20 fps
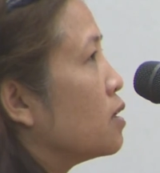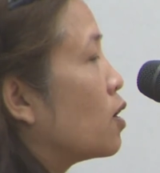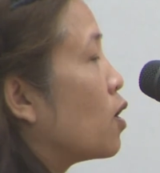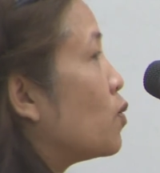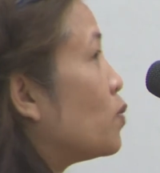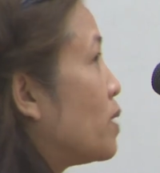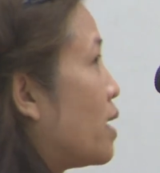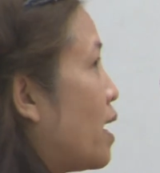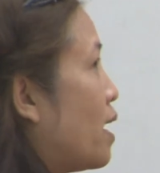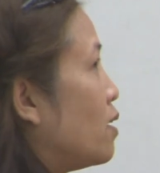
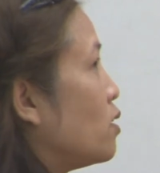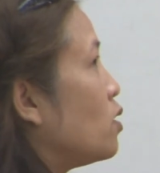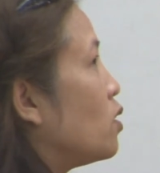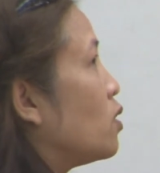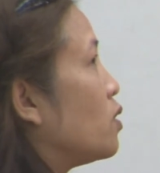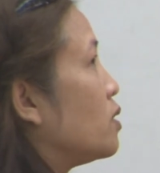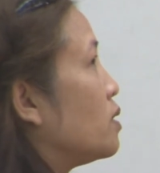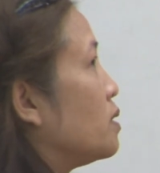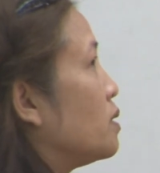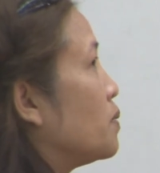Công giáo
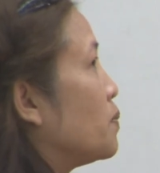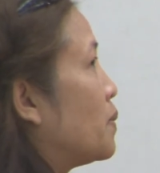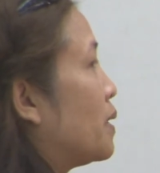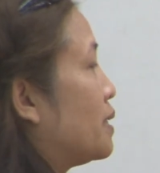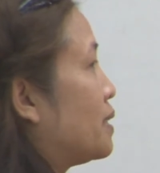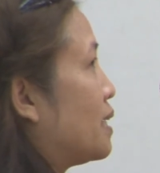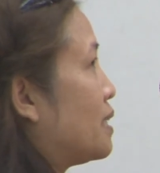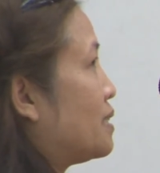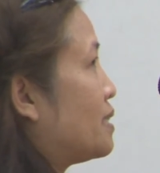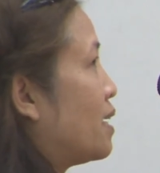thôi, nhưng
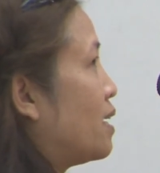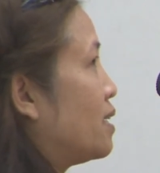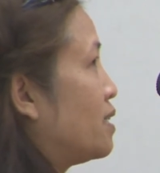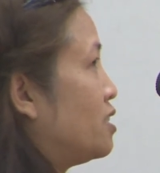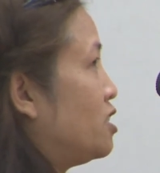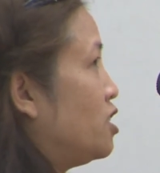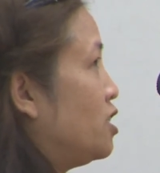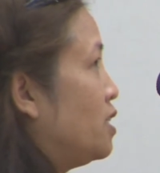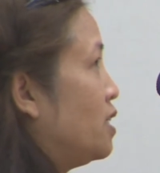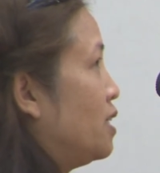mà tại sao lại
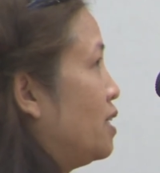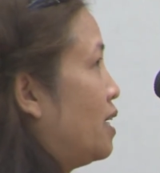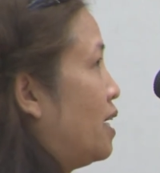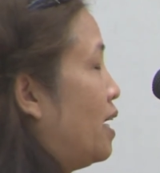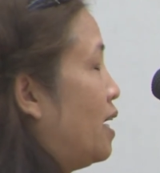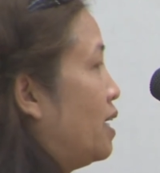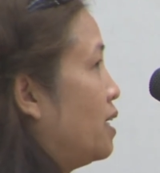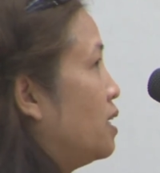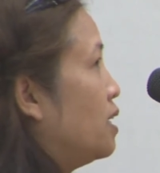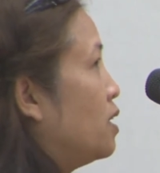chia
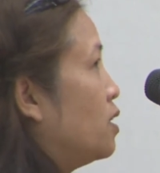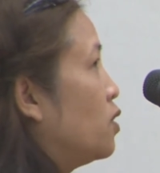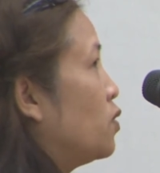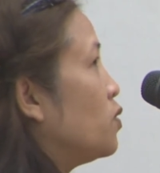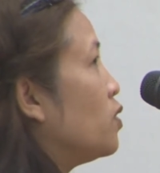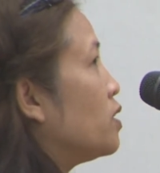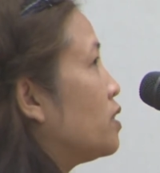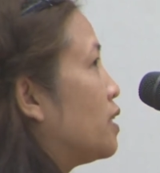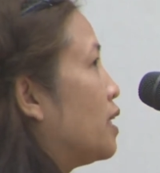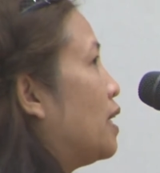ra
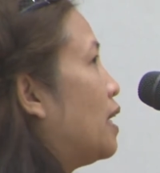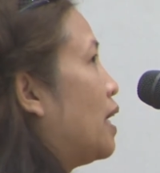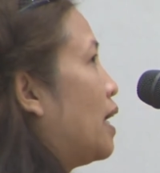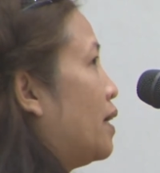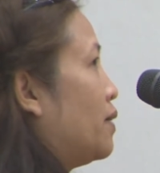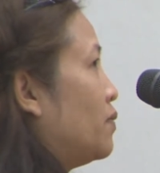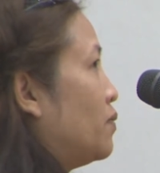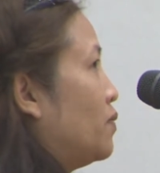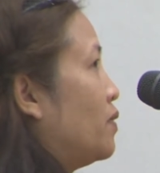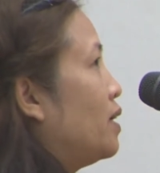giống như Tin
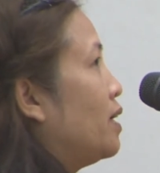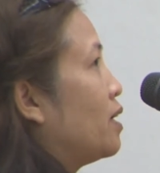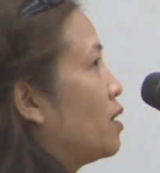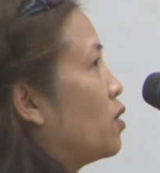Lành với lại